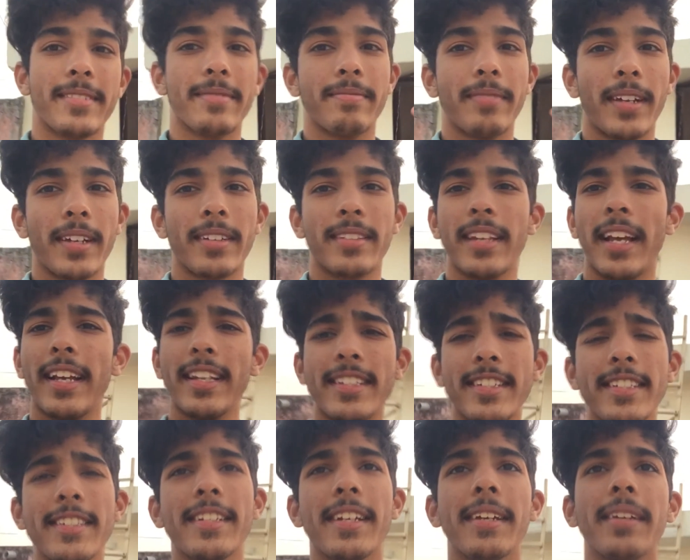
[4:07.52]
बस यही
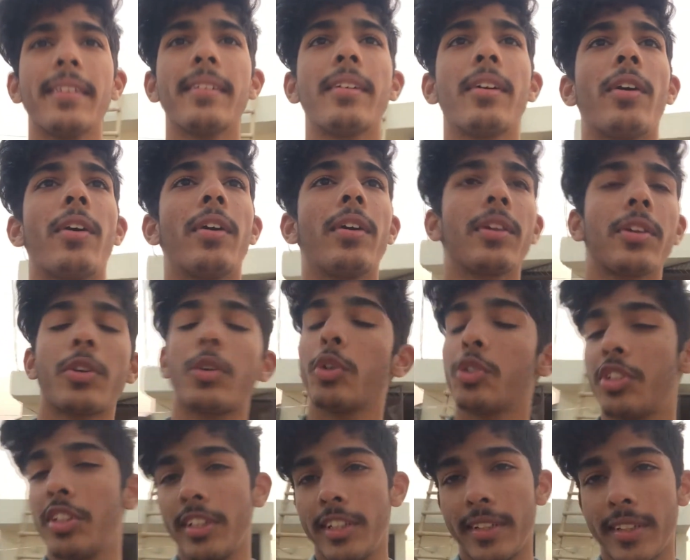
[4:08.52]
चीज़ है और
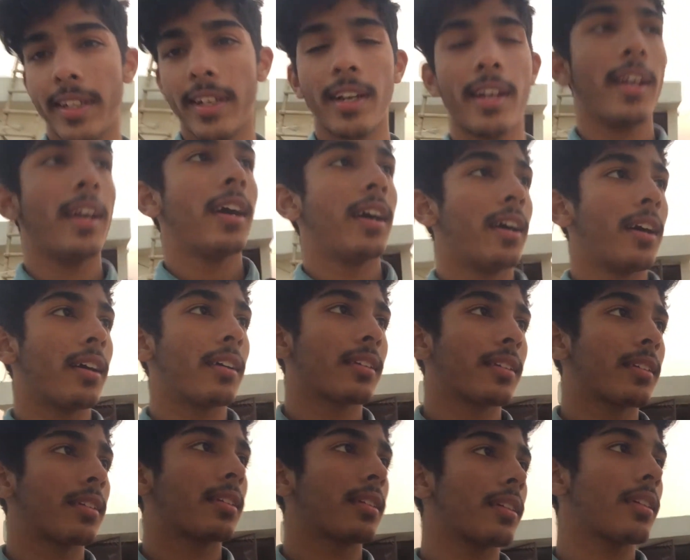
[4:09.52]
कुछ नहीं है मम्मी
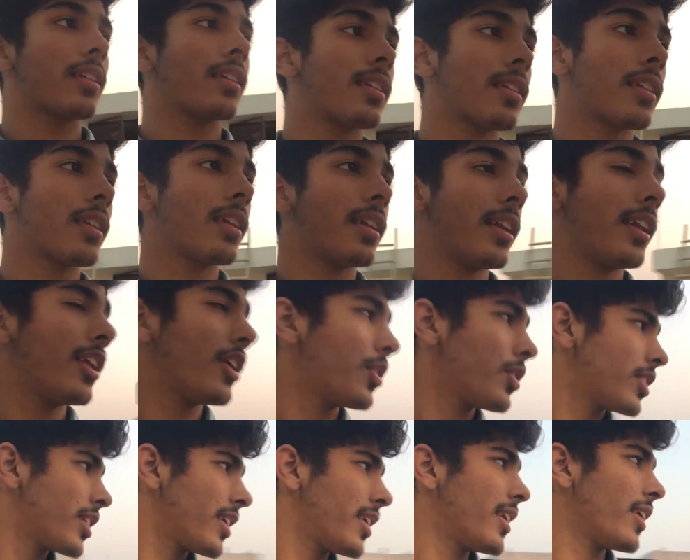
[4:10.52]
क्या कह रही थी किसकी नहीं
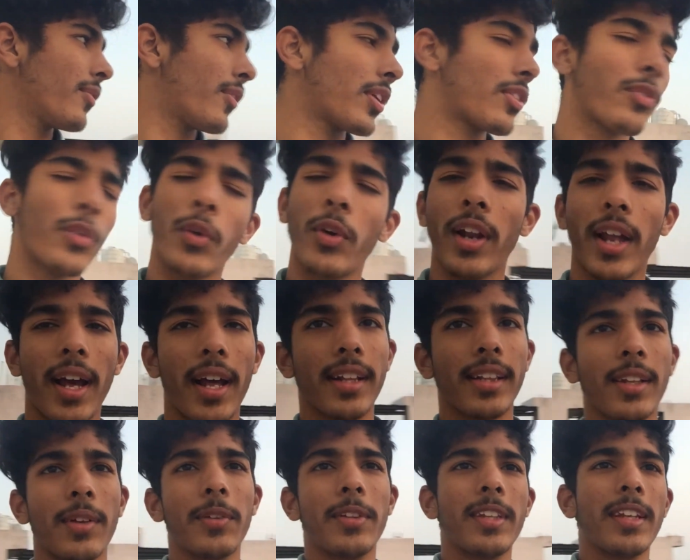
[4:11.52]
कुछ नहीं बस फ़ोन आया
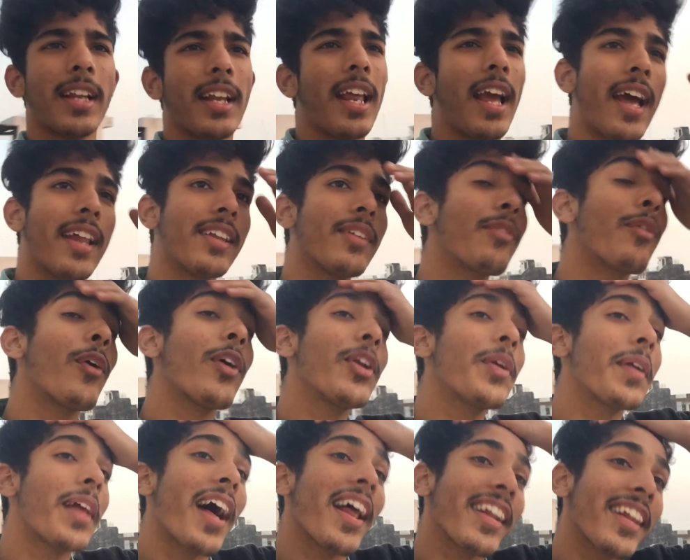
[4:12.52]
था उसी के लिए ऐसे फ़ोन ही
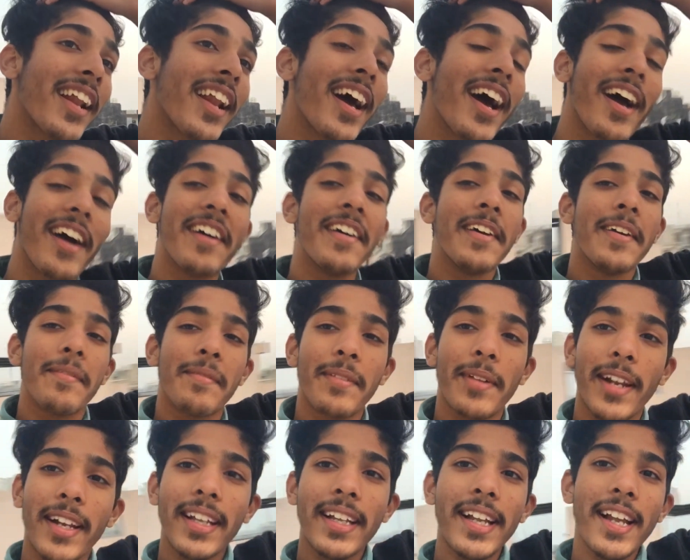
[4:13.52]
उठा रहा था
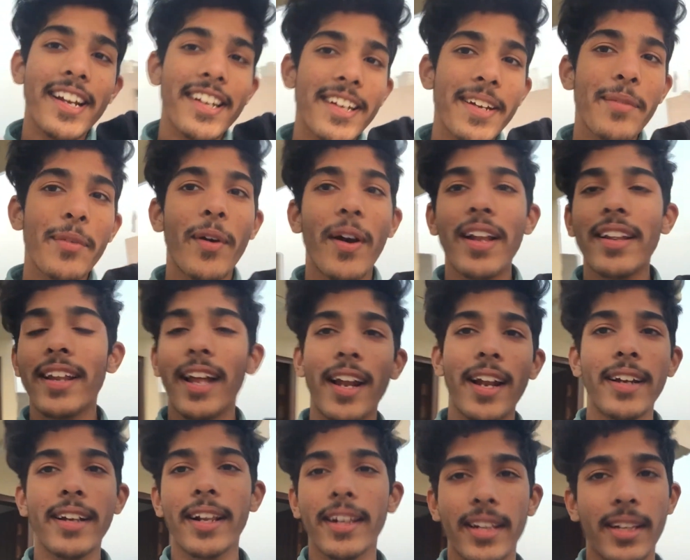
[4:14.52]
ना कि यश ने मोबाइल
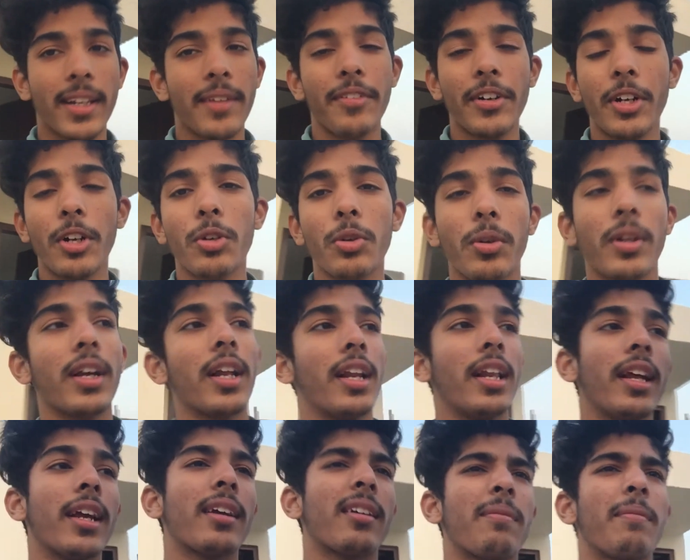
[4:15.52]
साइलेंट कर दिया था वीडियो शूटिंग के
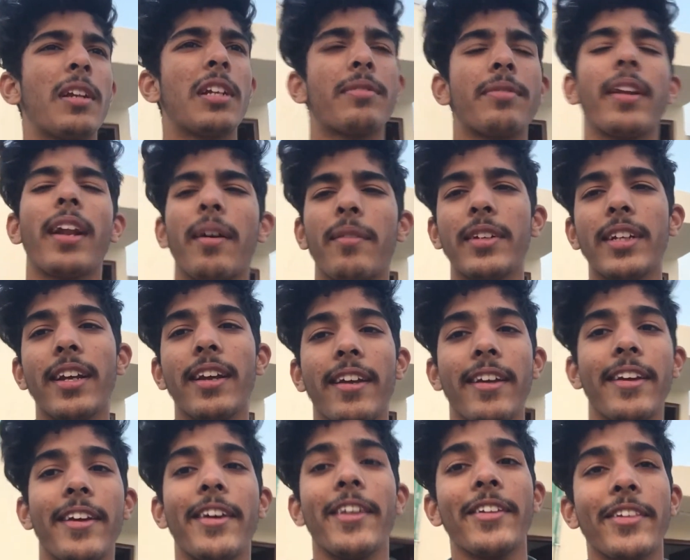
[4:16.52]
लिए बीच में ना बजे
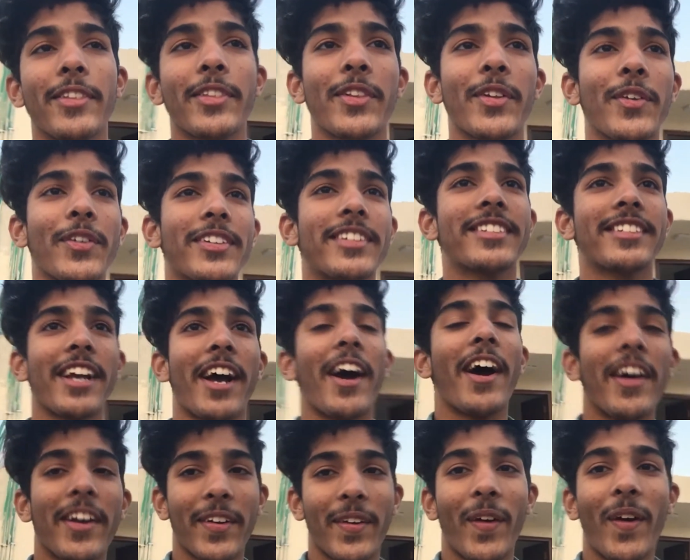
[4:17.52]
तो
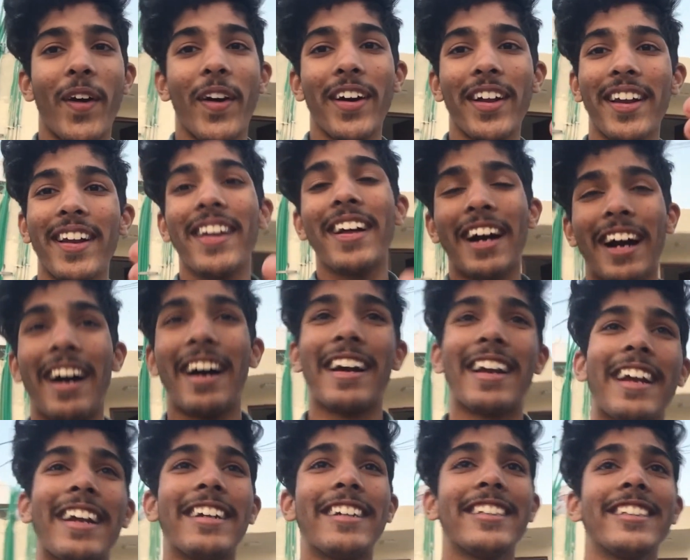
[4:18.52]
चार कॉल आगे
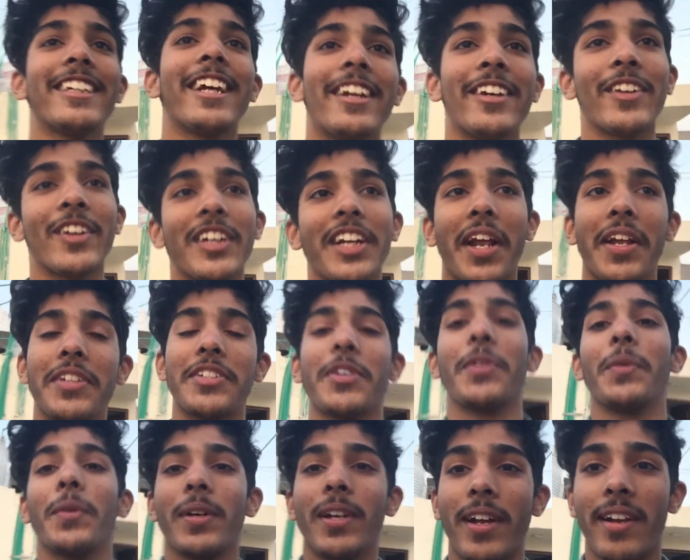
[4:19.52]
आंटी जी आंटी को टेंशन
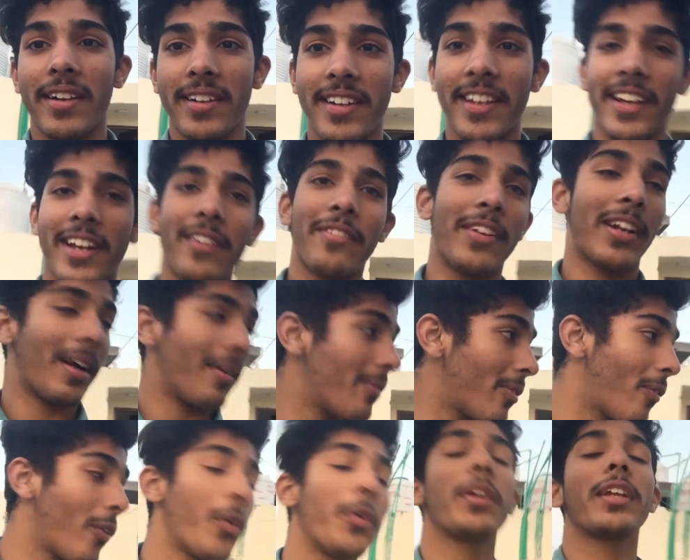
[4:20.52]
हो गई अरे ये क्या फिर अब
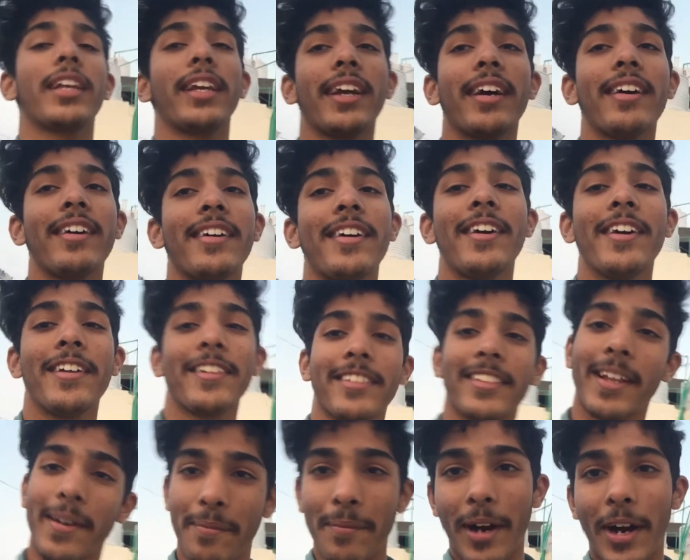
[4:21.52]
फ़ोन किया
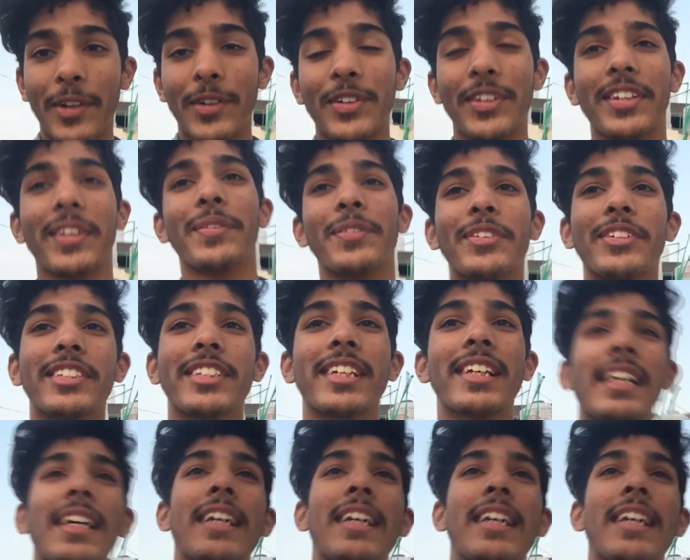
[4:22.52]
तब बात हुई सब कुछ